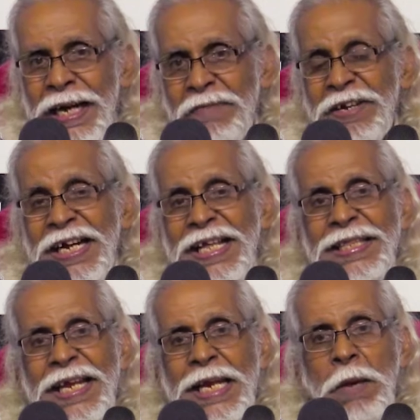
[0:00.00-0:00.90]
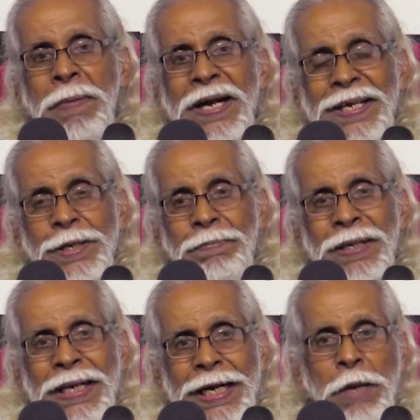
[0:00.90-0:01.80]
அவர்கள் எந்த நிலப்பாட்டையும்
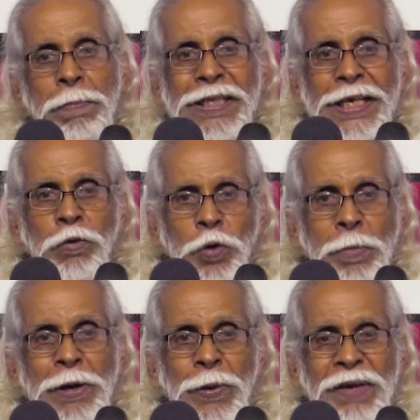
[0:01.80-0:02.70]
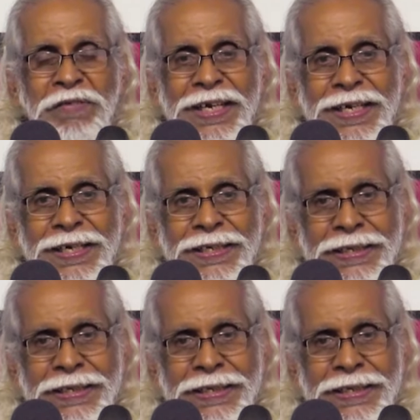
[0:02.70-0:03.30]
எடுப்பதற்கு உரிமை கொண்டவர்கள்